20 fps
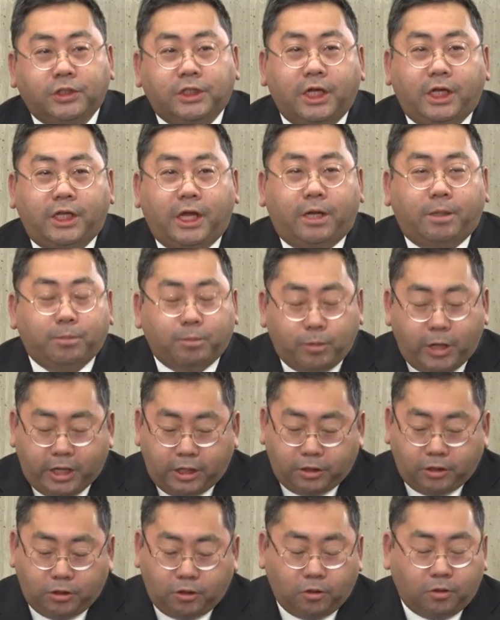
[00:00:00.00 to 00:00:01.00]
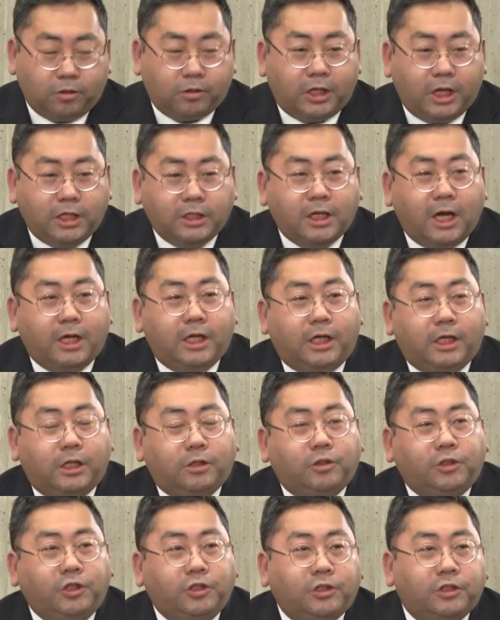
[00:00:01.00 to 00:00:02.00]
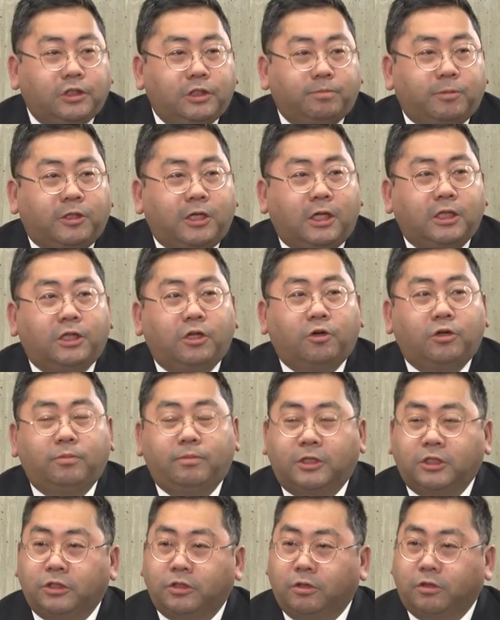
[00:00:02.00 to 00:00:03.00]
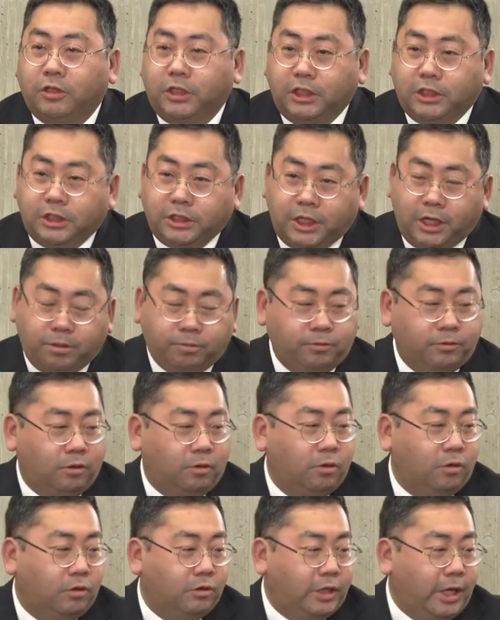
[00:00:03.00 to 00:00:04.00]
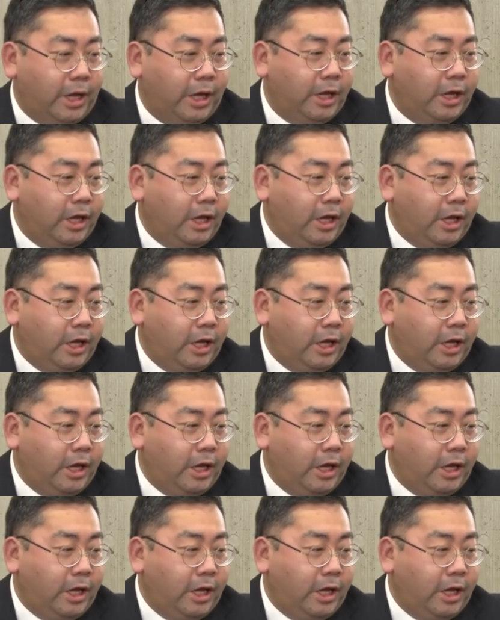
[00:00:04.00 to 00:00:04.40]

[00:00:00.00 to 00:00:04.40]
正殿、えっと、現在、ニュースにもなっております通り、政府の方で、